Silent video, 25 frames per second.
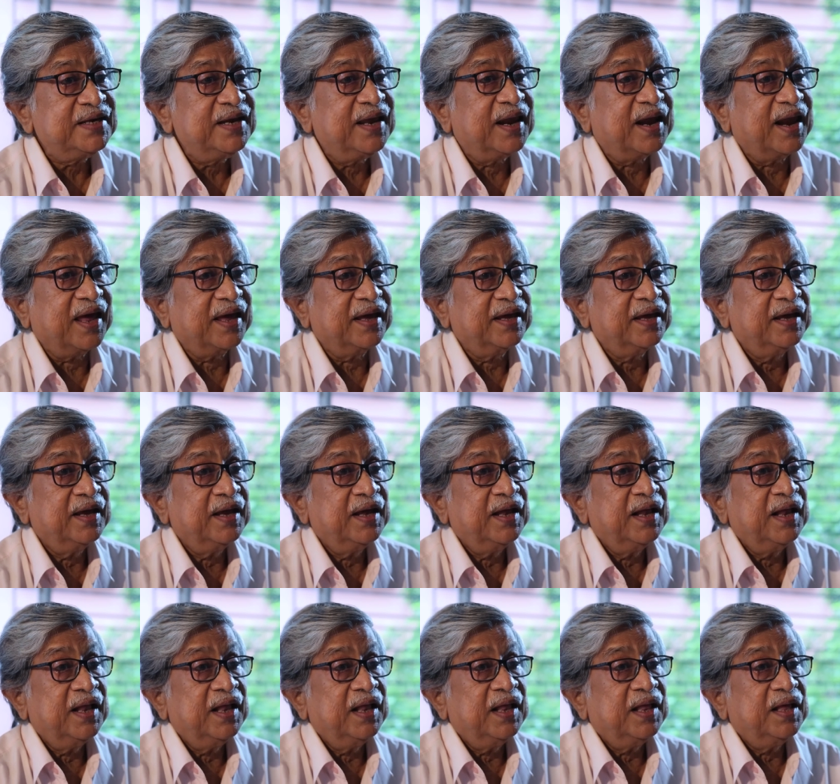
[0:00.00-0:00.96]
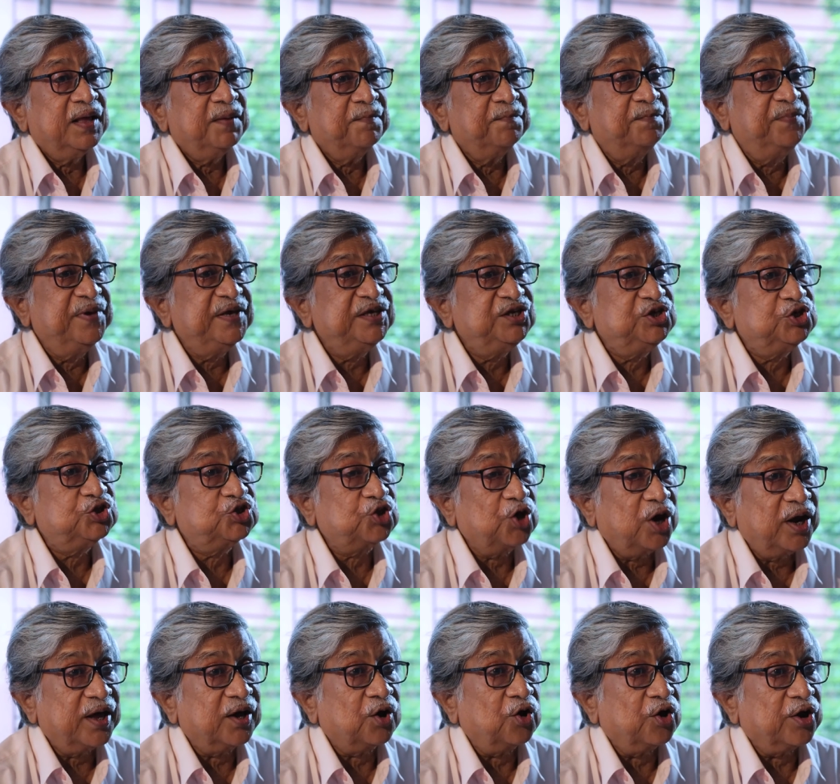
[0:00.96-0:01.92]
সিনহা রায়
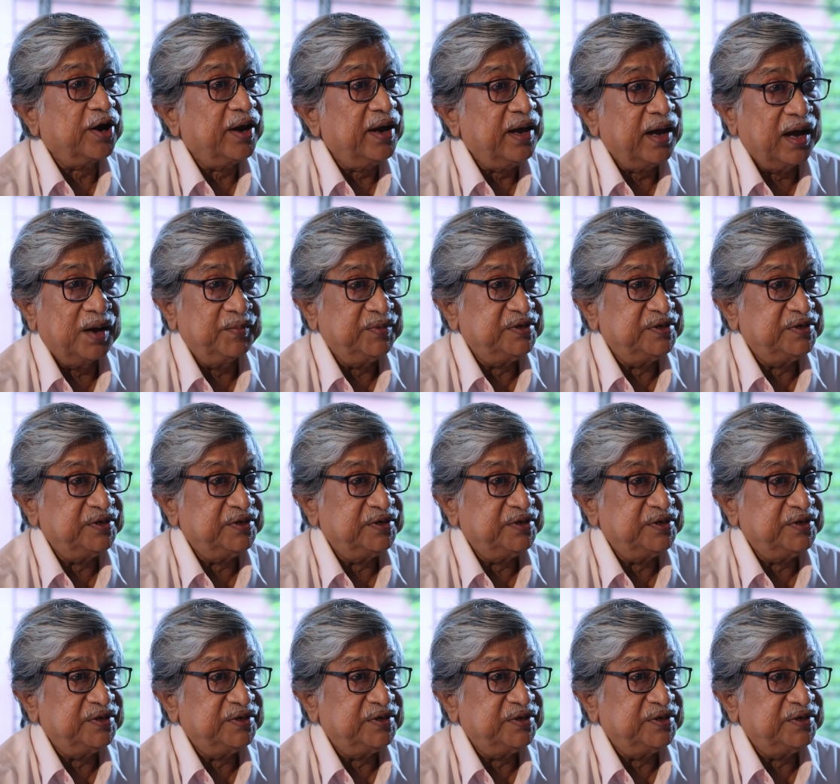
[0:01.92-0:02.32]
বীজতলা করা